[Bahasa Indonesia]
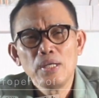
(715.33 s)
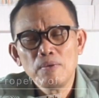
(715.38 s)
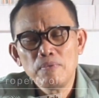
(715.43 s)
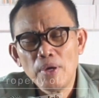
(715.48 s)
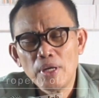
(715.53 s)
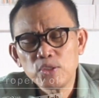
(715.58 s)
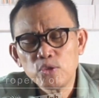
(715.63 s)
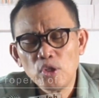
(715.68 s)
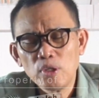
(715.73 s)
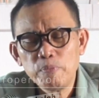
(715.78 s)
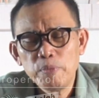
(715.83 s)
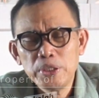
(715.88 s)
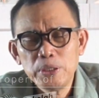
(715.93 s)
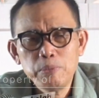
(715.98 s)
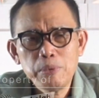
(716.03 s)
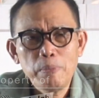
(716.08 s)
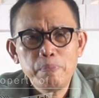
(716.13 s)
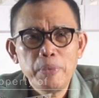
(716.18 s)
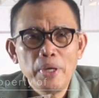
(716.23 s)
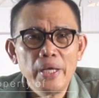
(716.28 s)
Faktor
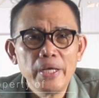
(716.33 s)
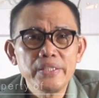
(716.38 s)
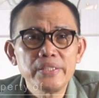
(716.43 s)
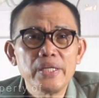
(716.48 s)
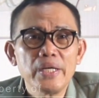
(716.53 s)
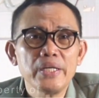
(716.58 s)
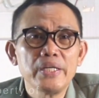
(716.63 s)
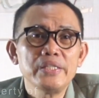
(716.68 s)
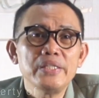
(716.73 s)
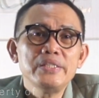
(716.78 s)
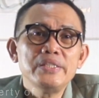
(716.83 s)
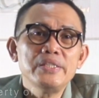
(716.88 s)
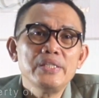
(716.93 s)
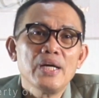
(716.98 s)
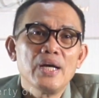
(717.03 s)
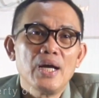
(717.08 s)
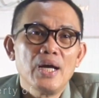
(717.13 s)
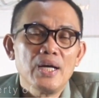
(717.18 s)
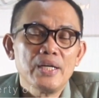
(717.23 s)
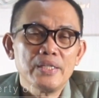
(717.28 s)
penyebab lainnya ini
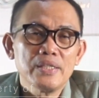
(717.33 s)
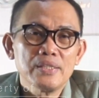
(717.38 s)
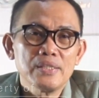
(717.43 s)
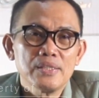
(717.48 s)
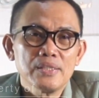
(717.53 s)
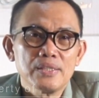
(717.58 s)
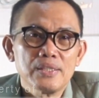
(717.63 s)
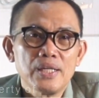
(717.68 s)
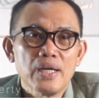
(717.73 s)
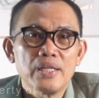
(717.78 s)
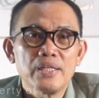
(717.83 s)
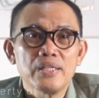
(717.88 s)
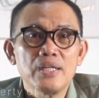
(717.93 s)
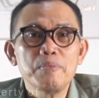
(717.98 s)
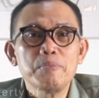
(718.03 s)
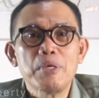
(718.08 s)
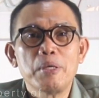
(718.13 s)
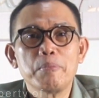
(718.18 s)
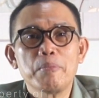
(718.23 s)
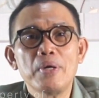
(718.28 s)
ya karena
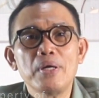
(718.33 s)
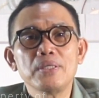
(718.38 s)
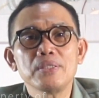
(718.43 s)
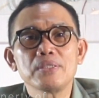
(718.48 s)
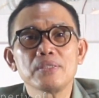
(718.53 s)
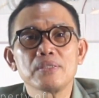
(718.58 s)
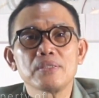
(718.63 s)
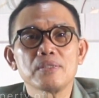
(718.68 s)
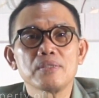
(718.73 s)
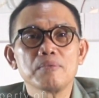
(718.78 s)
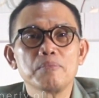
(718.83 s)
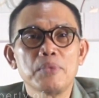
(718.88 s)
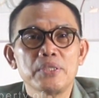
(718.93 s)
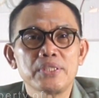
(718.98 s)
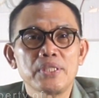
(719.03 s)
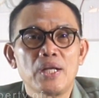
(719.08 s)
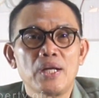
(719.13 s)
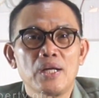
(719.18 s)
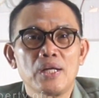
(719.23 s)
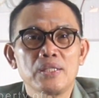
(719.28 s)
memang
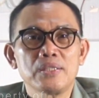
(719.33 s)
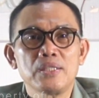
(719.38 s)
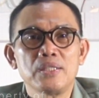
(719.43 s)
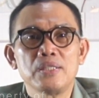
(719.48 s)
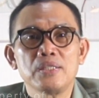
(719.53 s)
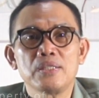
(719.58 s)
masyarakat